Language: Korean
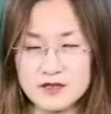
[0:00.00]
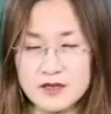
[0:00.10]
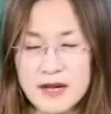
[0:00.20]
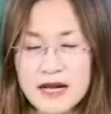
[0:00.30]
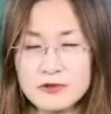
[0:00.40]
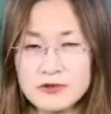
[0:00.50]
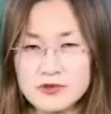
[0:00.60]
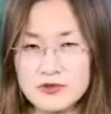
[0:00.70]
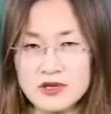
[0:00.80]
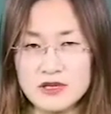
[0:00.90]
파도,
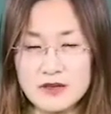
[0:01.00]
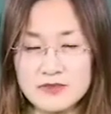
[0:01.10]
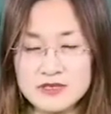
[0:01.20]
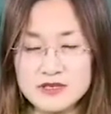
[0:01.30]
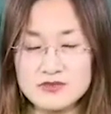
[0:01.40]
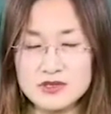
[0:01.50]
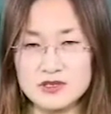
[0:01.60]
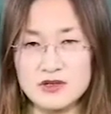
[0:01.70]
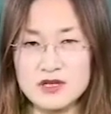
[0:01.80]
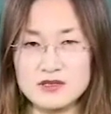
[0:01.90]
솔레, 라미심을
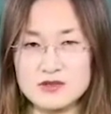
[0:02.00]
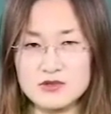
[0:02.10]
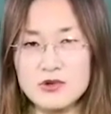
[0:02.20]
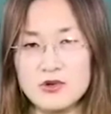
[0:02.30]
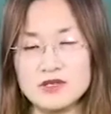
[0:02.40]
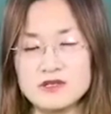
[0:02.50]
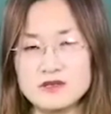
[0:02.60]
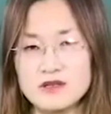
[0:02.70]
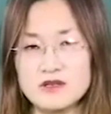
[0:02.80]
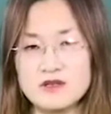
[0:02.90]
기억하시고 이
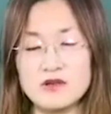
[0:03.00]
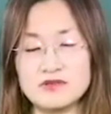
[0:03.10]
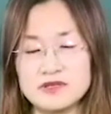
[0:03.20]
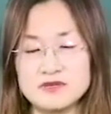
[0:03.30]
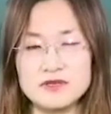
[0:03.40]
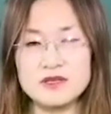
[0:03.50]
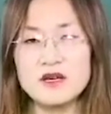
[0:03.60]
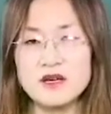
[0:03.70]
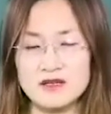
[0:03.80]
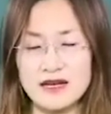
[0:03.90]
스케일을 열심히
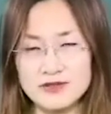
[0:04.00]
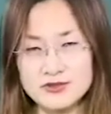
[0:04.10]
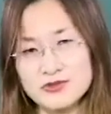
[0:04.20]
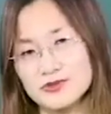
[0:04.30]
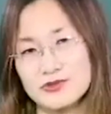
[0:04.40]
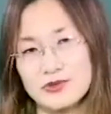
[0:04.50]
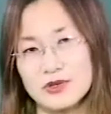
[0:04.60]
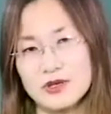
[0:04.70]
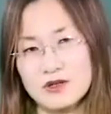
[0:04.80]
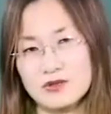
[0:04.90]
양손으로
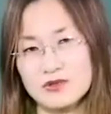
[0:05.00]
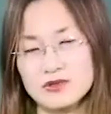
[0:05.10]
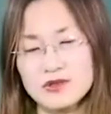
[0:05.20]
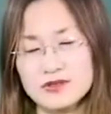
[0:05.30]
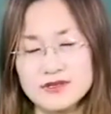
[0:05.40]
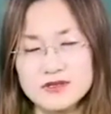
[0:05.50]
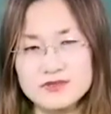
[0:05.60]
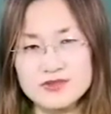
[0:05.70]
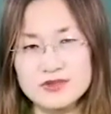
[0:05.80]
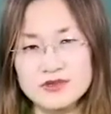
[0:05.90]
또 능력 되시는
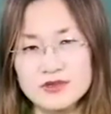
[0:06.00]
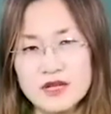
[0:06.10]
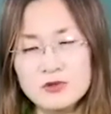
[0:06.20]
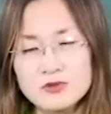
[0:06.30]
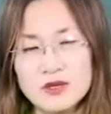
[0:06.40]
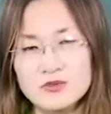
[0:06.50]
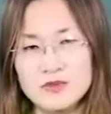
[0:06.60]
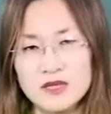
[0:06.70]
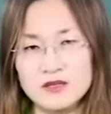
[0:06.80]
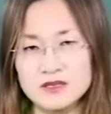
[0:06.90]
분들은 한
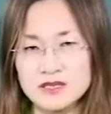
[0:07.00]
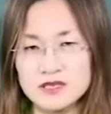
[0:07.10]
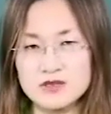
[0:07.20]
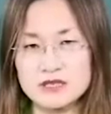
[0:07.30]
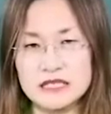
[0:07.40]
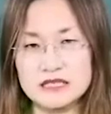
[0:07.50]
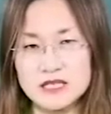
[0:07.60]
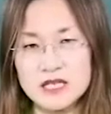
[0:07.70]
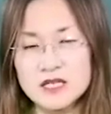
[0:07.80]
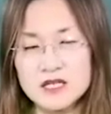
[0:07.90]
옥타브만 치실 것이
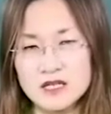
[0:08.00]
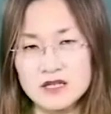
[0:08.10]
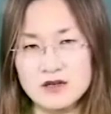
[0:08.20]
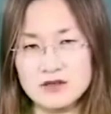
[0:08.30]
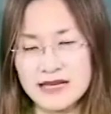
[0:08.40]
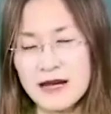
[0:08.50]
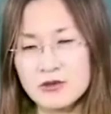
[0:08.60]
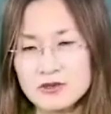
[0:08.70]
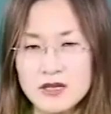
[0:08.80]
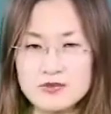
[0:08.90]
아니라
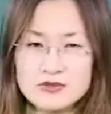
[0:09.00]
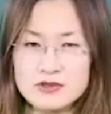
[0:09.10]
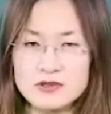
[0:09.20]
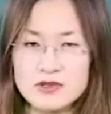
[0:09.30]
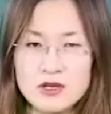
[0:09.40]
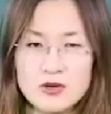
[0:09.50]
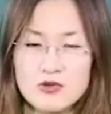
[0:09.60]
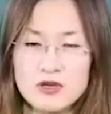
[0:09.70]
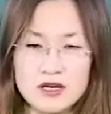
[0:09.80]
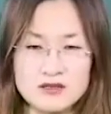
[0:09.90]
4옥타브를
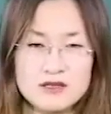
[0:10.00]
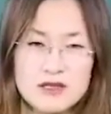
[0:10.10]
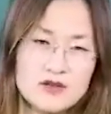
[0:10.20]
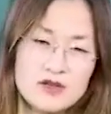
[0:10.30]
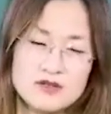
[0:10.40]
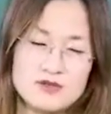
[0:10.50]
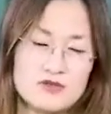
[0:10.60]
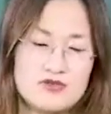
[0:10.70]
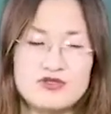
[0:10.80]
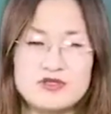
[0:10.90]
올라갔다 내려갈 수
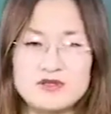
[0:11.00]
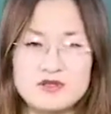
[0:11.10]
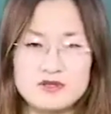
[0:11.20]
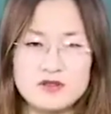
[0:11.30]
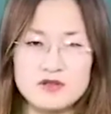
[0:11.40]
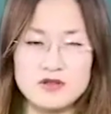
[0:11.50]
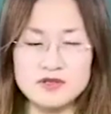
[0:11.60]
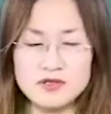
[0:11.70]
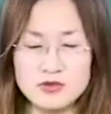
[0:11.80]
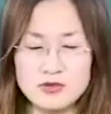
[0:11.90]
있는 그런
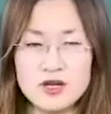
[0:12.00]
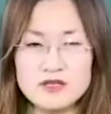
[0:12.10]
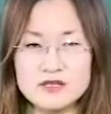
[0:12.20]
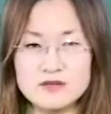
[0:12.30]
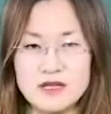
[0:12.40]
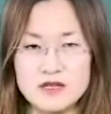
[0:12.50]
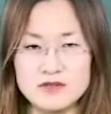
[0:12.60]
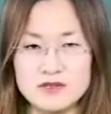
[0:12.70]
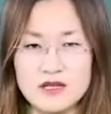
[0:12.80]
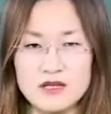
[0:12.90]
연습을 꼭 하시기
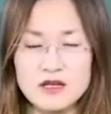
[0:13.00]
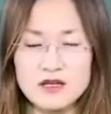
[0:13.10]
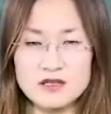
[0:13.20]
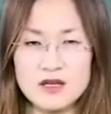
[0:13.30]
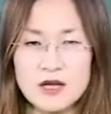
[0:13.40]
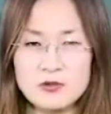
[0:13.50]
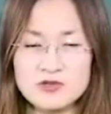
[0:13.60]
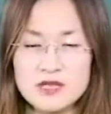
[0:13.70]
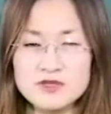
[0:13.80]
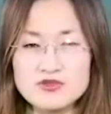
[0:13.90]
바랍니다. 한홍
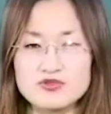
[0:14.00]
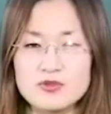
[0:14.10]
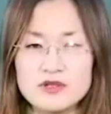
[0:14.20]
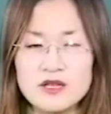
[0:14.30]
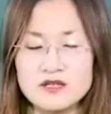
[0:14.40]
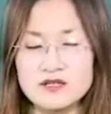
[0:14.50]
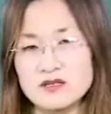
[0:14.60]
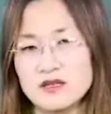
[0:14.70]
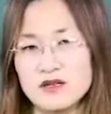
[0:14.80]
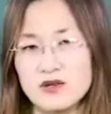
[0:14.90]
39번에 이
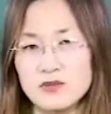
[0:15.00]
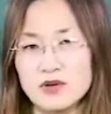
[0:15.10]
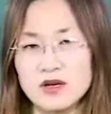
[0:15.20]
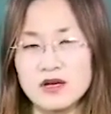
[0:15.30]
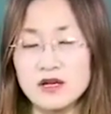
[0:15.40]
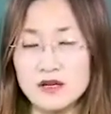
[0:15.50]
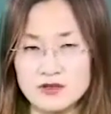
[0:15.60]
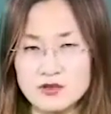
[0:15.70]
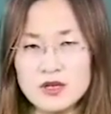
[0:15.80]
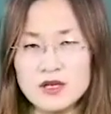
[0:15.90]
스케일 넘버가
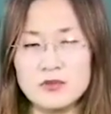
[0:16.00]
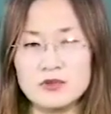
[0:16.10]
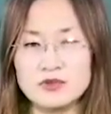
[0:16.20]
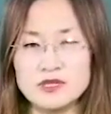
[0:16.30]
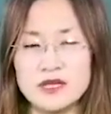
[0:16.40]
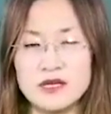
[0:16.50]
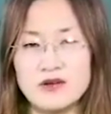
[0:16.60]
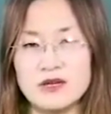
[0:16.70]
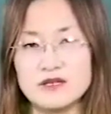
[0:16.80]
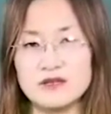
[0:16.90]
손가락 번호도 잘 나와
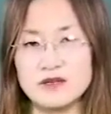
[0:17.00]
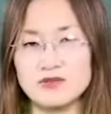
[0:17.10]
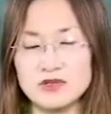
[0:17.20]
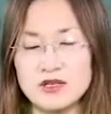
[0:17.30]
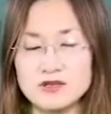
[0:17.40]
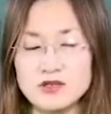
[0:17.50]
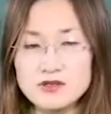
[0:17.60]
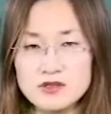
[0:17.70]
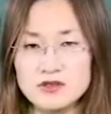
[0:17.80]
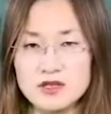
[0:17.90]
있기 때문에
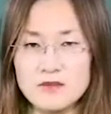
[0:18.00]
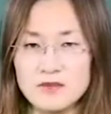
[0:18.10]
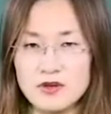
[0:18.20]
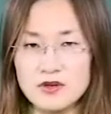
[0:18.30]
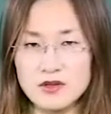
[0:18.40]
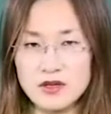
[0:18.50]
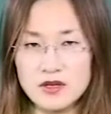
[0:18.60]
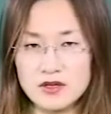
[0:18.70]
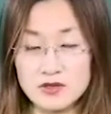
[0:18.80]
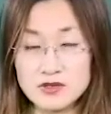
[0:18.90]
천천히 한번
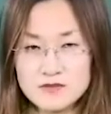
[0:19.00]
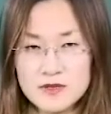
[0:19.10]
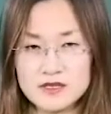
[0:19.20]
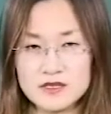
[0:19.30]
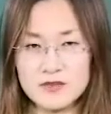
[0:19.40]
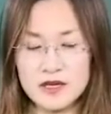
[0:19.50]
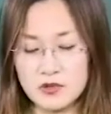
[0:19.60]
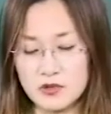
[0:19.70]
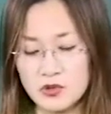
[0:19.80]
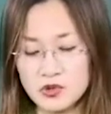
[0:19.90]
연습하시기
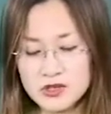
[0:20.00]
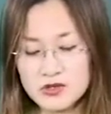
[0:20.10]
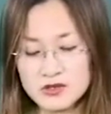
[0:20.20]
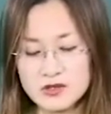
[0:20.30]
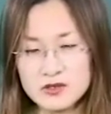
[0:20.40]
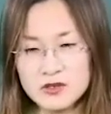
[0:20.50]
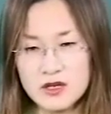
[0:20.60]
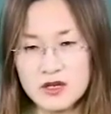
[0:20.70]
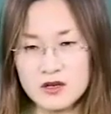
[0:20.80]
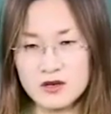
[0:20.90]
바라고 흑건은
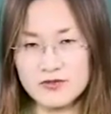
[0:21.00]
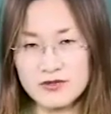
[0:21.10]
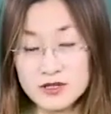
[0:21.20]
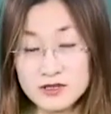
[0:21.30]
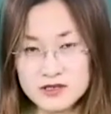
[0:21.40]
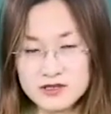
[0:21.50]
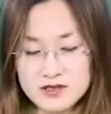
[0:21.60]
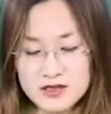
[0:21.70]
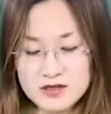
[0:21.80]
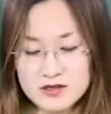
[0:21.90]
플랫을 칠
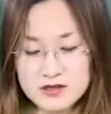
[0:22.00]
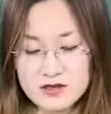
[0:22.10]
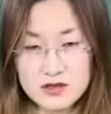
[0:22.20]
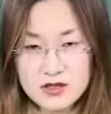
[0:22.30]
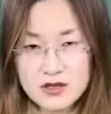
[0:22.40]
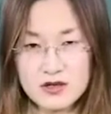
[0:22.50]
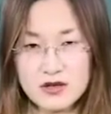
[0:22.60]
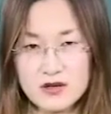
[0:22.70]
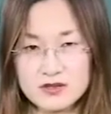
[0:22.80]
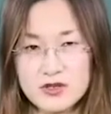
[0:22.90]
때는
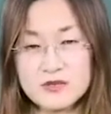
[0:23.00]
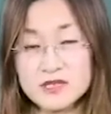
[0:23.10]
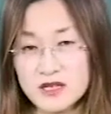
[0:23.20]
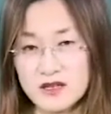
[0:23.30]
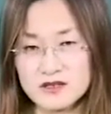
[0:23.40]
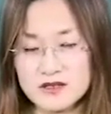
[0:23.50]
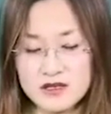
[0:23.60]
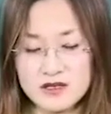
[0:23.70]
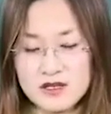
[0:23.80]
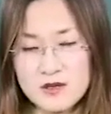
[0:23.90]
처음 시작할 때
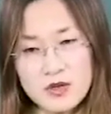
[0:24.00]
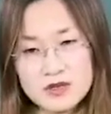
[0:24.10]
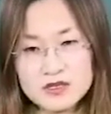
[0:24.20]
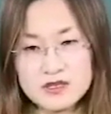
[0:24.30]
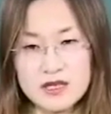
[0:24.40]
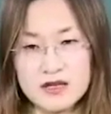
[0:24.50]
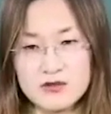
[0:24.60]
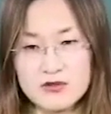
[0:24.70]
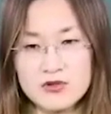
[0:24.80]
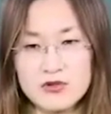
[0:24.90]
1번을 치지
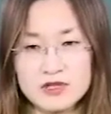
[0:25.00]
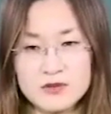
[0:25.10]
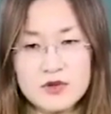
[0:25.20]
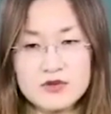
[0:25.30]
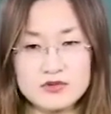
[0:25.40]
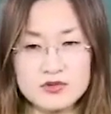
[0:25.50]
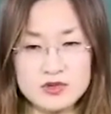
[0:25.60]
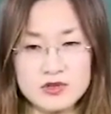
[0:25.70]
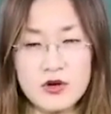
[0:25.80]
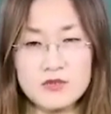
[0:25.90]
않고 2번으로
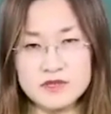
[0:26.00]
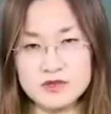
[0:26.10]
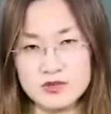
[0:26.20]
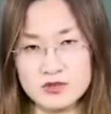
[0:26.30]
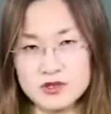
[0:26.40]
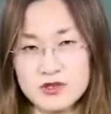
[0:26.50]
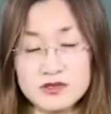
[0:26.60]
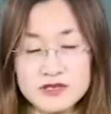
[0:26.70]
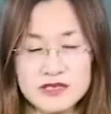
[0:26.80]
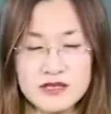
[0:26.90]
이렇게 엄지로 흑건을
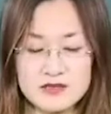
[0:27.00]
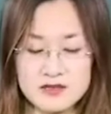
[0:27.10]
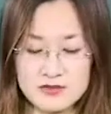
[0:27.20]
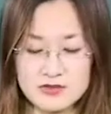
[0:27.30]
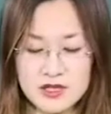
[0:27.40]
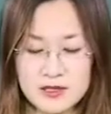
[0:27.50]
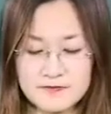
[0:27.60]
치지 않기 때문에